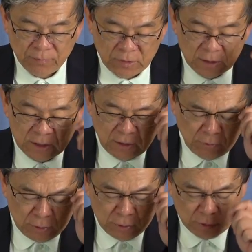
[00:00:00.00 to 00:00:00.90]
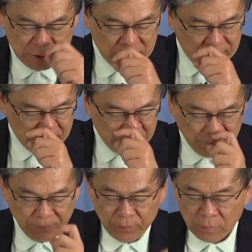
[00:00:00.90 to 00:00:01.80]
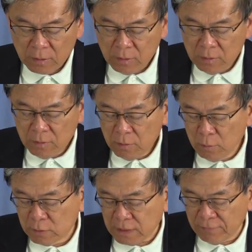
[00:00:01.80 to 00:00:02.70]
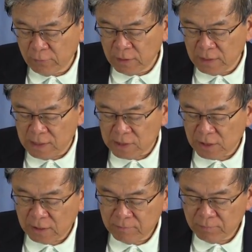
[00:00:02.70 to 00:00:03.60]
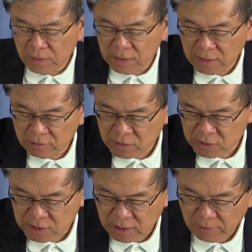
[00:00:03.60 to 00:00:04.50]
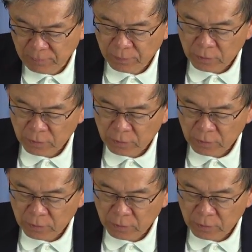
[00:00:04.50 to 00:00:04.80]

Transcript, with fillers: 这些经文就是《路加福音》第1章1到4节，《